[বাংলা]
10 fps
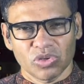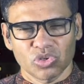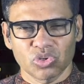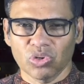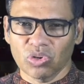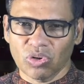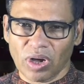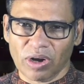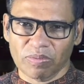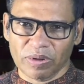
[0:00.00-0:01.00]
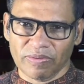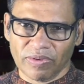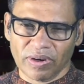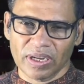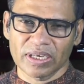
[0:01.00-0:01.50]
শুল্ক আরোপের
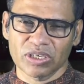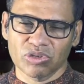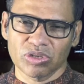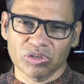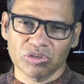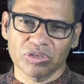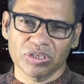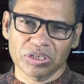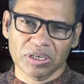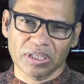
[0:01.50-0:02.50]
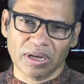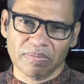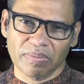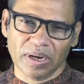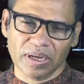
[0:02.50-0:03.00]
ফলে কিছু কিছু জিনিসের দাম
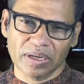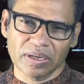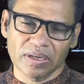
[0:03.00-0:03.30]
বাড়ে